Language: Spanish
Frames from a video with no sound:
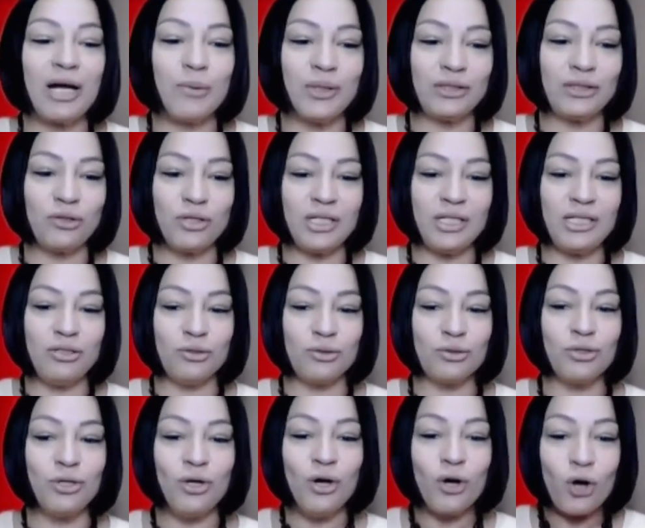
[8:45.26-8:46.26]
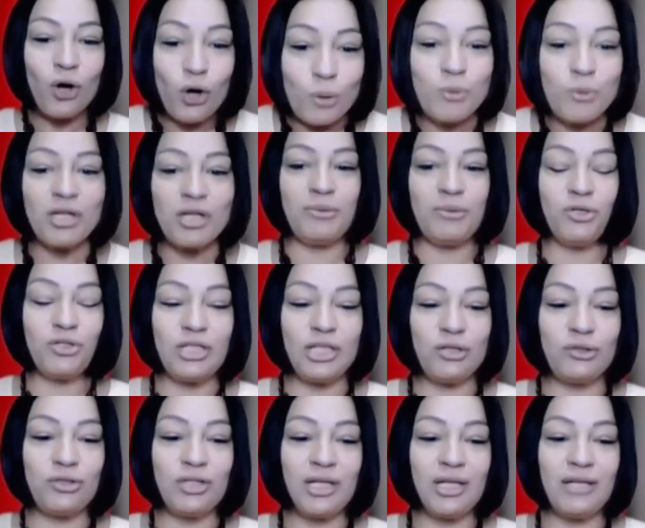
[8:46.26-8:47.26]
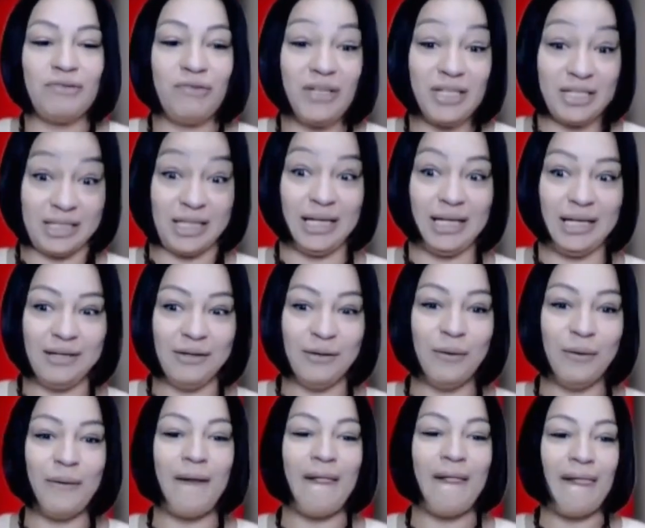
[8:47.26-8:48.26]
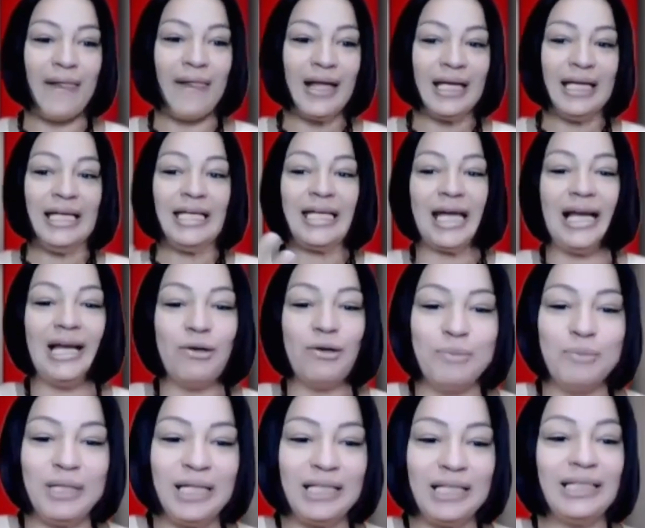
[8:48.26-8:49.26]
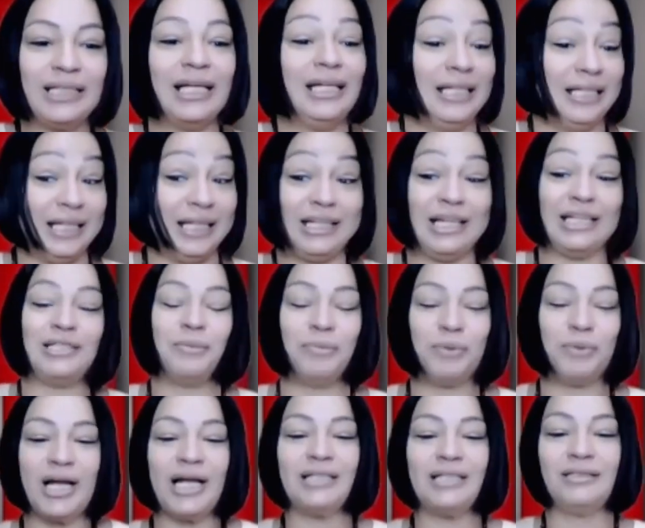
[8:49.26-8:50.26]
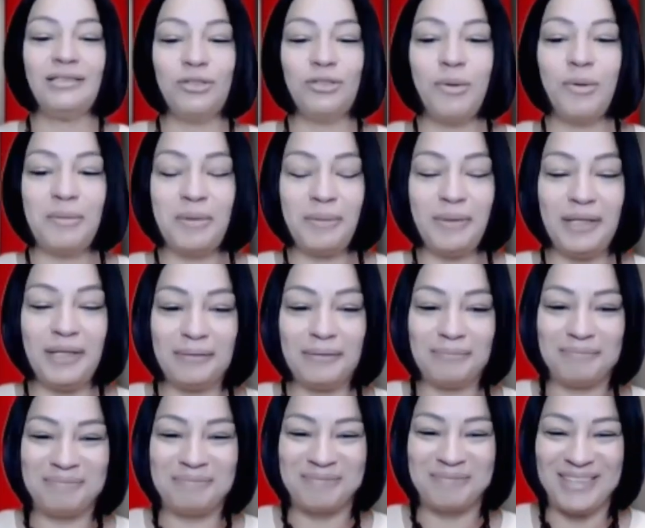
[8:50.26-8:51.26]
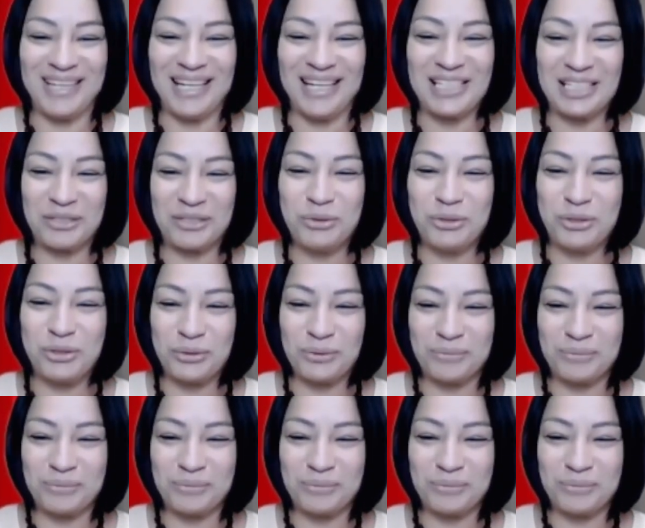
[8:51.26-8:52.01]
para cuatro niños cómo debió ser, eso difícil, ¿no? Dios. Y que los militares que se pudieran sobrevivir. Dios estuvo ahí.